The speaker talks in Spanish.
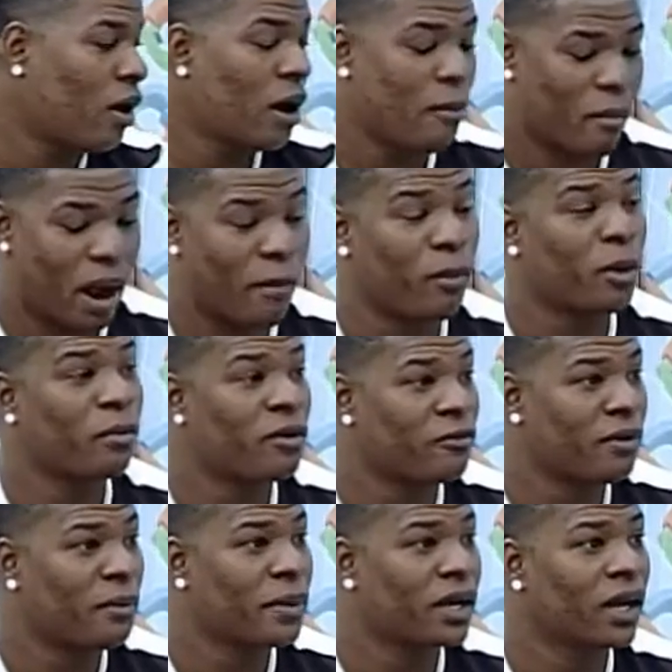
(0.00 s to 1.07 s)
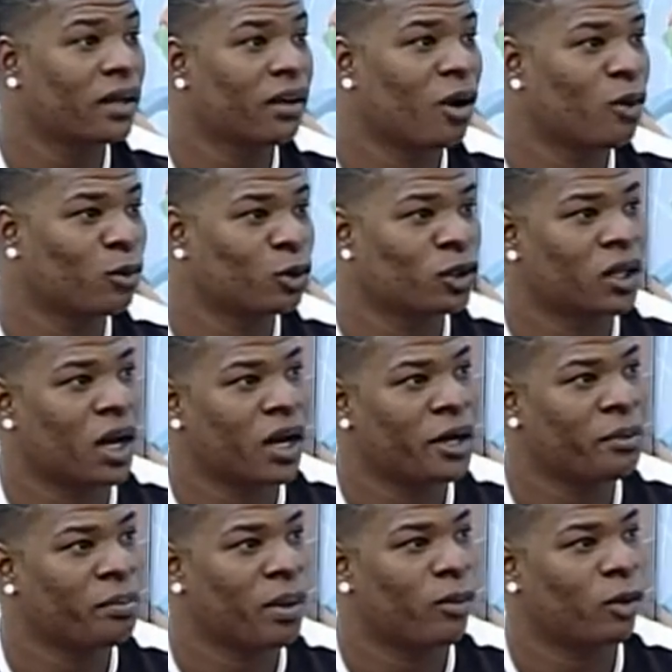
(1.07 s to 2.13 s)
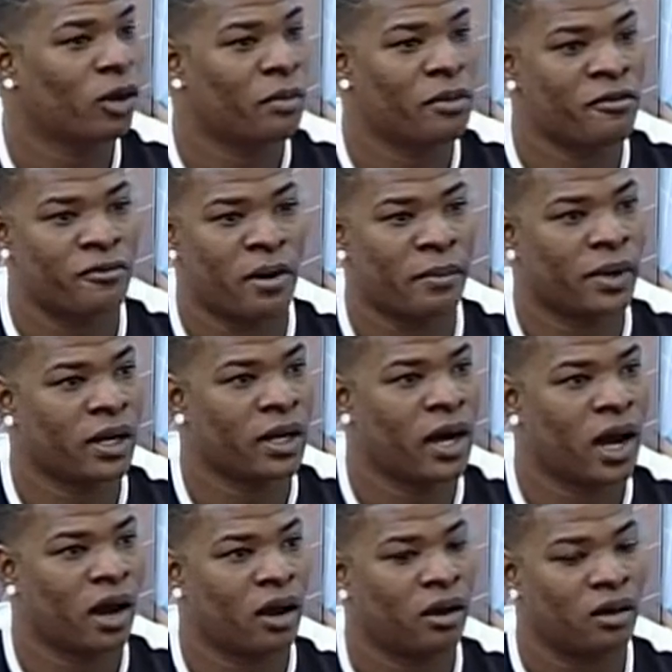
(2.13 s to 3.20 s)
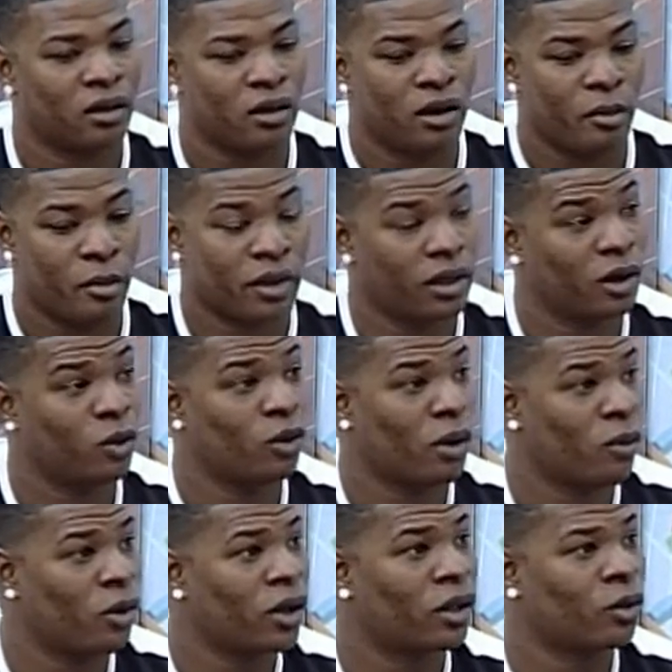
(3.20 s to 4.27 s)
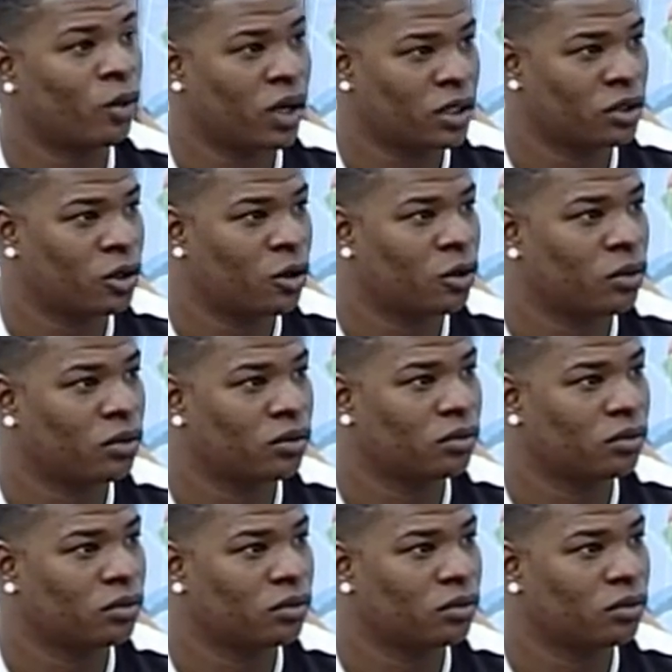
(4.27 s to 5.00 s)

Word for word: más por mi familia que hago música limpia, porque mi familia me dio una buena educación.